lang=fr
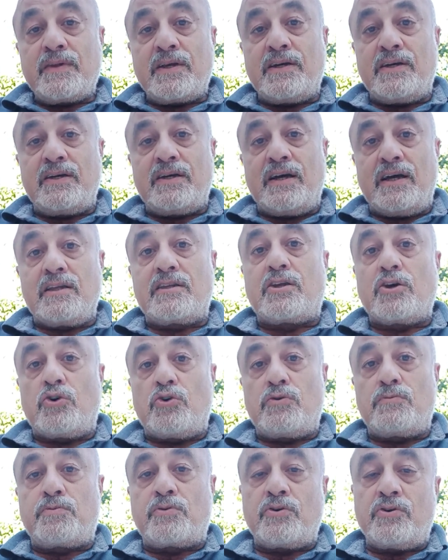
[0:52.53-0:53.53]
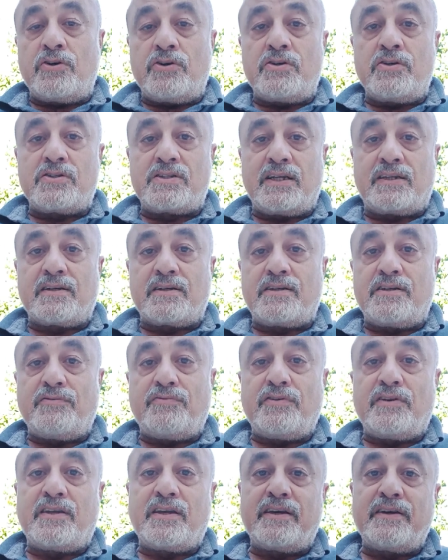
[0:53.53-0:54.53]
euh, interrompre euh, cette
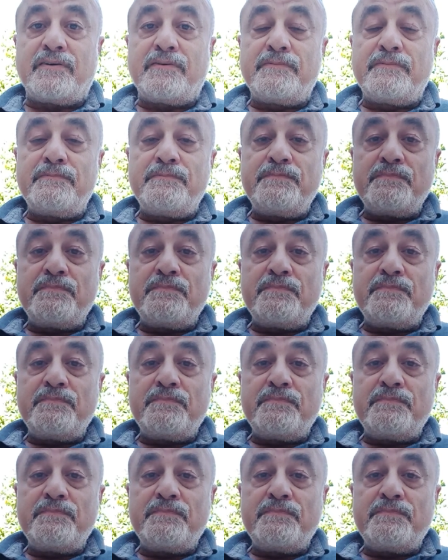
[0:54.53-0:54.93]
activité.